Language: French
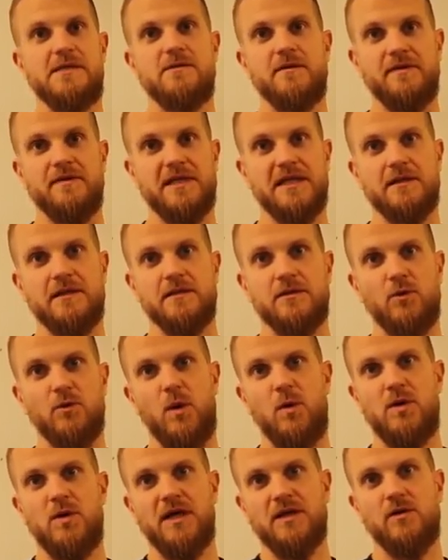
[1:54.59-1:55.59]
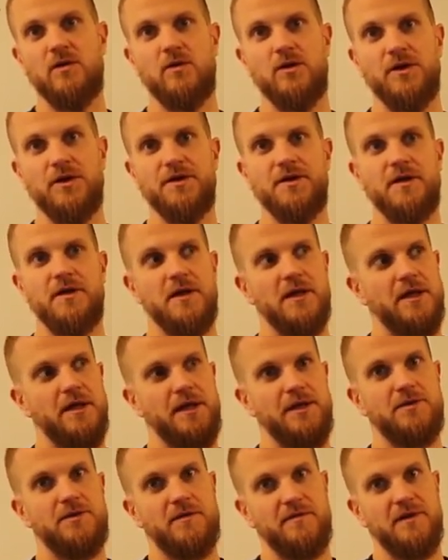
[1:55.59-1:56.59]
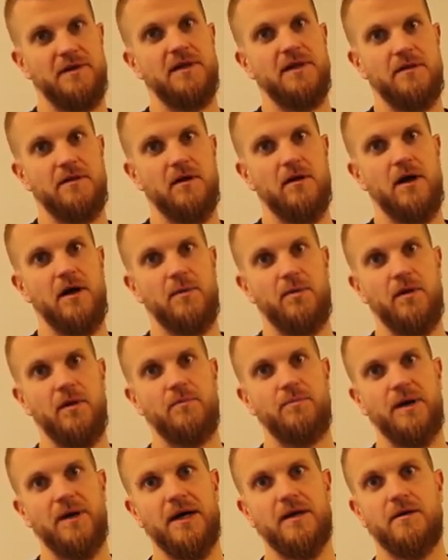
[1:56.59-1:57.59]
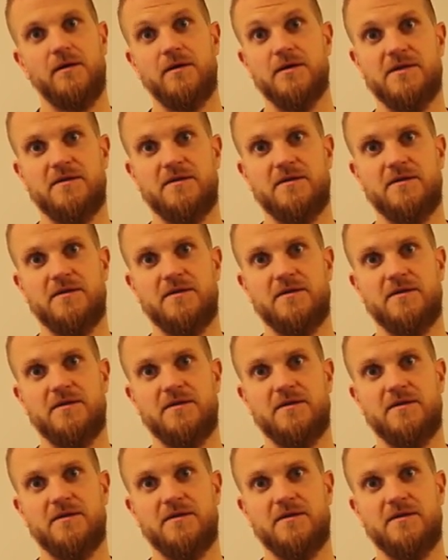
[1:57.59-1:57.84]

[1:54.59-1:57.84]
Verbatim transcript: Tu avais trois ou quatre colonnes et tu avais les temps à apprendre par cœur,